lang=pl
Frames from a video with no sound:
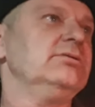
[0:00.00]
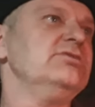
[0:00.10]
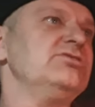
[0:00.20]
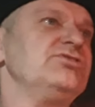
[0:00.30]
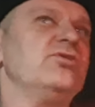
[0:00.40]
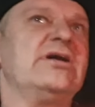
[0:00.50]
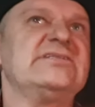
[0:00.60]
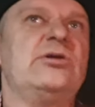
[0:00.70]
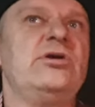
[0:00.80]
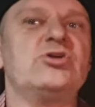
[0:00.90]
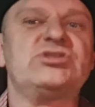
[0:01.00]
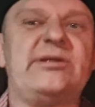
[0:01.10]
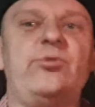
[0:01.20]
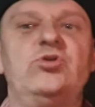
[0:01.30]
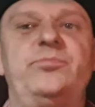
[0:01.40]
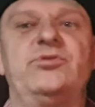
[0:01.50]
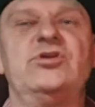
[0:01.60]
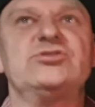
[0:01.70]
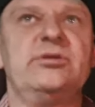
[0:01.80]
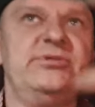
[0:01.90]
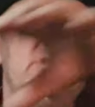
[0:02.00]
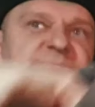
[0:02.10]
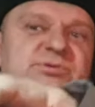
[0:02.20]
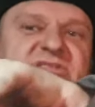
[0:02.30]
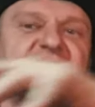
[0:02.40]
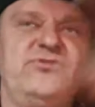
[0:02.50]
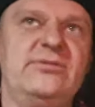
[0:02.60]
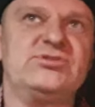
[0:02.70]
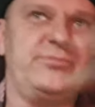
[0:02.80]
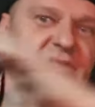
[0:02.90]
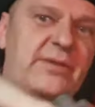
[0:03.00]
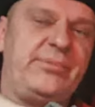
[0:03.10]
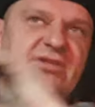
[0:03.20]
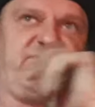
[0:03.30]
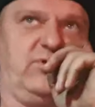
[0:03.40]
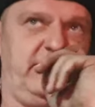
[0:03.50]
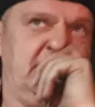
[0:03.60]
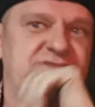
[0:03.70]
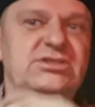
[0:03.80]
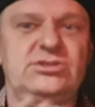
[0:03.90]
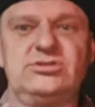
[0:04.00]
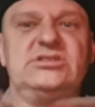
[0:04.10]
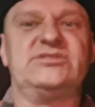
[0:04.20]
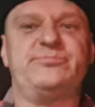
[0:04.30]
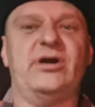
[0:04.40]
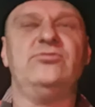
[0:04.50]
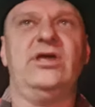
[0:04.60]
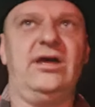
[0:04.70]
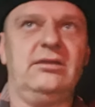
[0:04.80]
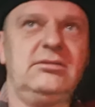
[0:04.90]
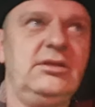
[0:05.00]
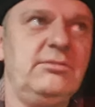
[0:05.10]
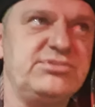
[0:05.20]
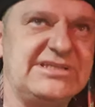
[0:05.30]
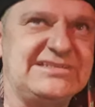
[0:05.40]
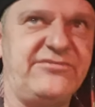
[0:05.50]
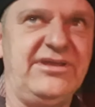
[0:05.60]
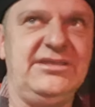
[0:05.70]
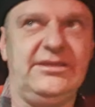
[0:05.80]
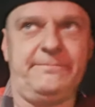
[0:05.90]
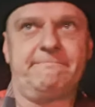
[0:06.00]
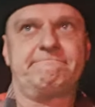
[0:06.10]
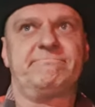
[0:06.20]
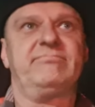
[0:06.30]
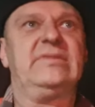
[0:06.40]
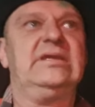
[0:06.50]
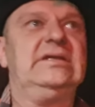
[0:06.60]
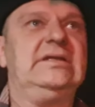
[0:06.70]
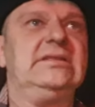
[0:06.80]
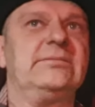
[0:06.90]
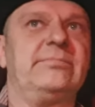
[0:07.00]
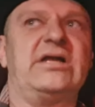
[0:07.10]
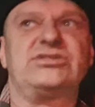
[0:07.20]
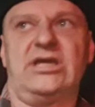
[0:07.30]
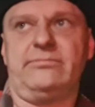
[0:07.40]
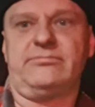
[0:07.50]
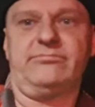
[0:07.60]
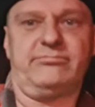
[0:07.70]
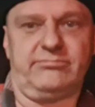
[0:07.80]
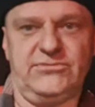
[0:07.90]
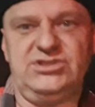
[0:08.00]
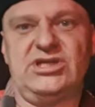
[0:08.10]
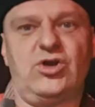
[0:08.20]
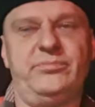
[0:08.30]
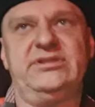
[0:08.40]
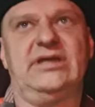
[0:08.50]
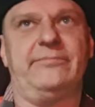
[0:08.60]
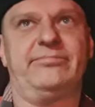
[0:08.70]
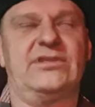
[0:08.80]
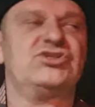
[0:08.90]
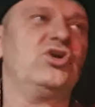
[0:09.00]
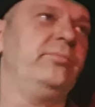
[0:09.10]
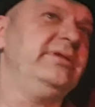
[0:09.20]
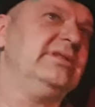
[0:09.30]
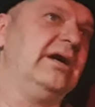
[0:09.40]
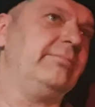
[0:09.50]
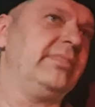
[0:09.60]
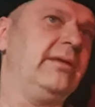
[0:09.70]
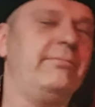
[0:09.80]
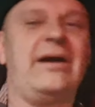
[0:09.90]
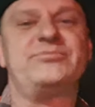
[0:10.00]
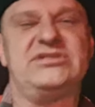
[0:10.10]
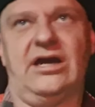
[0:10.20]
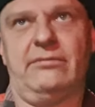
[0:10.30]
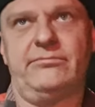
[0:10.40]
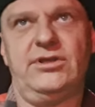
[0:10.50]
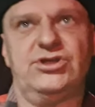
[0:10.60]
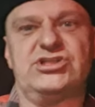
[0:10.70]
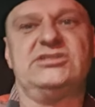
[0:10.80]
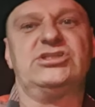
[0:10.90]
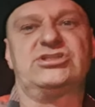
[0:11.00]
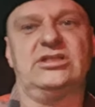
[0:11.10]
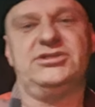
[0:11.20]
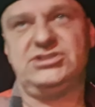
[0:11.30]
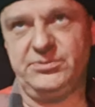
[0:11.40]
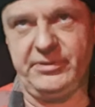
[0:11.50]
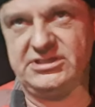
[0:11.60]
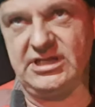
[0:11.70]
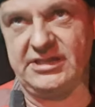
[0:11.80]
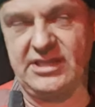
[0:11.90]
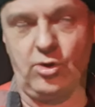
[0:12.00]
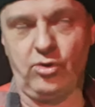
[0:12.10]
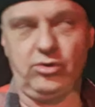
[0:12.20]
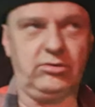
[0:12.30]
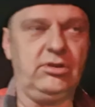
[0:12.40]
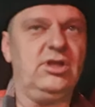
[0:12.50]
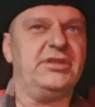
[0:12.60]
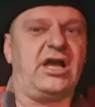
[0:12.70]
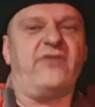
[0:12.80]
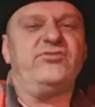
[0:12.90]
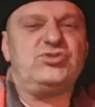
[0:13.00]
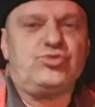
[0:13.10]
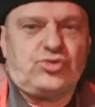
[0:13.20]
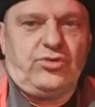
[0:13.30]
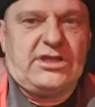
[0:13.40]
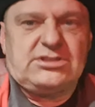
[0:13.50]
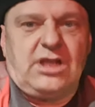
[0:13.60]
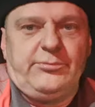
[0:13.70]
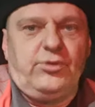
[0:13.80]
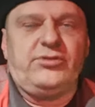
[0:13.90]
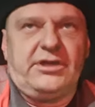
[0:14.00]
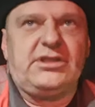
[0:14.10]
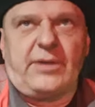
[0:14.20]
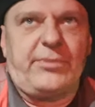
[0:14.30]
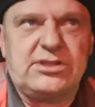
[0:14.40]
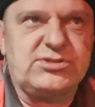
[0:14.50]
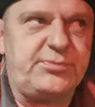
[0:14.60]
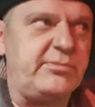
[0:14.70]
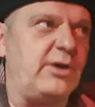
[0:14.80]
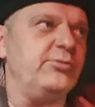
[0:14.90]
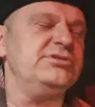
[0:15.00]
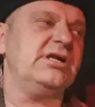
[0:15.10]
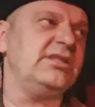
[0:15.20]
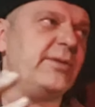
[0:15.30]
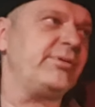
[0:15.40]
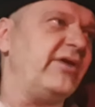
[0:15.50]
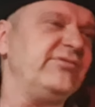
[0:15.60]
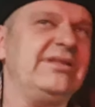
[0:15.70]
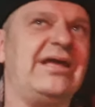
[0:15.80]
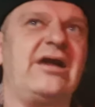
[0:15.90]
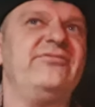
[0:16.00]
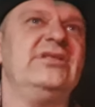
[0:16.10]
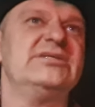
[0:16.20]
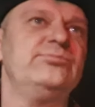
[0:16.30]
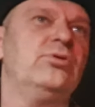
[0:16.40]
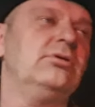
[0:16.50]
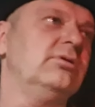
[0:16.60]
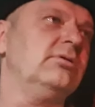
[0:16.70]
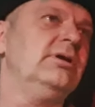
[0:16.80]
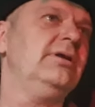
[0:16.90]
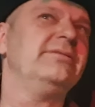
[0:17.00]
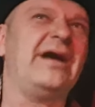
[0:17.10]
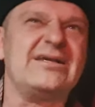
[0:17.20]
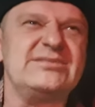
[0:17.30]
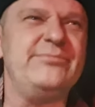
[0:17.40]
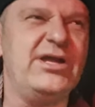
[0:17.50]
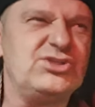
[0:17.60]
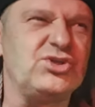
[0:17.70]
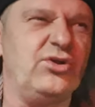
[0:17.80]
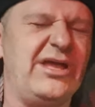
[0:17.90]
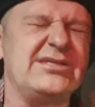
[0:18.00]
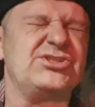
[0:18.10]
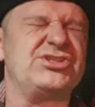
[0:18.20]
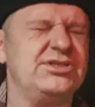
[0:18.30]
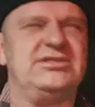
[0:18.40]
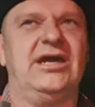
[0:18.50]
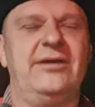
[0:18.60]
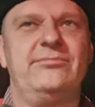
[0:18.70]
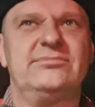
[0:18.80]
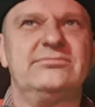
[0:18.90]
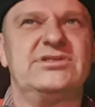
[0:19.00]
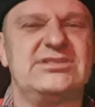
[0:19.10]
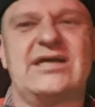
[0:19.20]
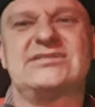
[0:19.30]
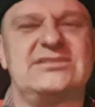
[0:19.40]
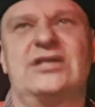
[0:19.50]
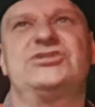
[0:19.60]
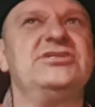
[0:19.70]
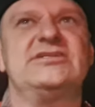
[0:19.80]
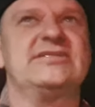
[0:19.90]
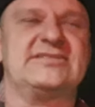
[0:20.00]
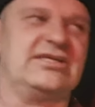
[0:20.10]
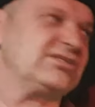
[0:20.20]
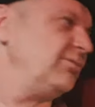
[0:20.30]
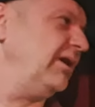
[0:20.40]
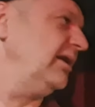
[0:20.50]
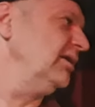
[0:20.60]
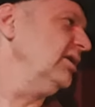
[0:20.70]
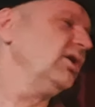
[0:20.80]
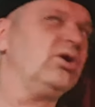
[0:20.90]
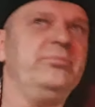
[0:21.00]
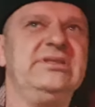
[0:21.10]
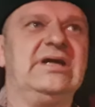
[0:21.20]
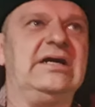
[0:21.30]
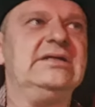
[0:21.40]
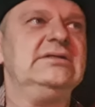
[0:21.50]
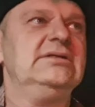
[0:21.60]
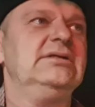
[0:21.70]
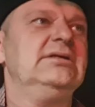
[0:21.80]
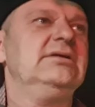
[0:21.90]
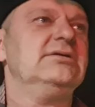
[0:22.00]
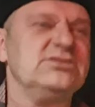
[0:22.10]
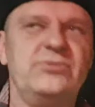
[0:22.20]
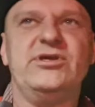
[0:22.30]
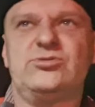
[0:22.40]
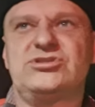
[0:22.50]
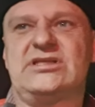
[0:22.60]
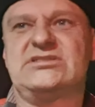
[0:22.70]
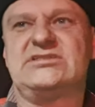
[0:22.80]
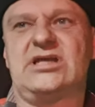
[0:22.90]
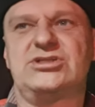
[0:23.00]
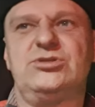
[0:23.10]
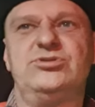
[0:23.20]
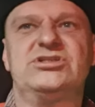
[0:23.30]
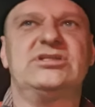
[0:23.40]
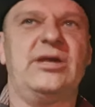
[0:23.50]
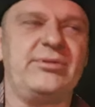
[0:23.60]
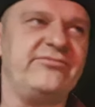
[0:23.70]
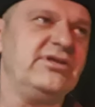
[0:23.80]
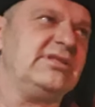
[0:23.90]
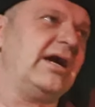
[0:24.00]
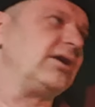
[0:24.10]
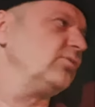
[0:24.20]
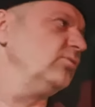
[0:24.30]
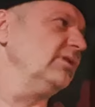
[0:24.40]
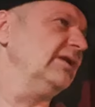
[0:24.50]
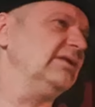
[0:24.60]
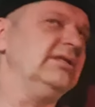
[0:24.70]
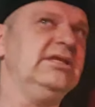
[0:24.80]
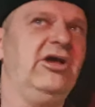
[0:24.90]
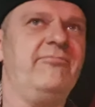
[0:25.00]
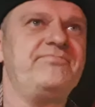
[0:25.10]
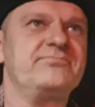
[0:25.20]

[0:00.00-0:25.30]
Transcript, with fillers: No I co się okazało, ja już samochód podniosłem i postawiłem sobie na platformę, czyli że już jest pełne przestawienie. Patrzę, idzie kobita, czy kobita, babcia, 645 lat na oko. Taka wysuszona, zgarbiona i tak bardzo pomału idzie, ale naprawdę tak widać było, no, tak zmęczona z życiem, tak strasznie się zestarzała kobieta. Są niektórzy tacy starsi ludzie, że naprawdę tak, kurde, ten, nie?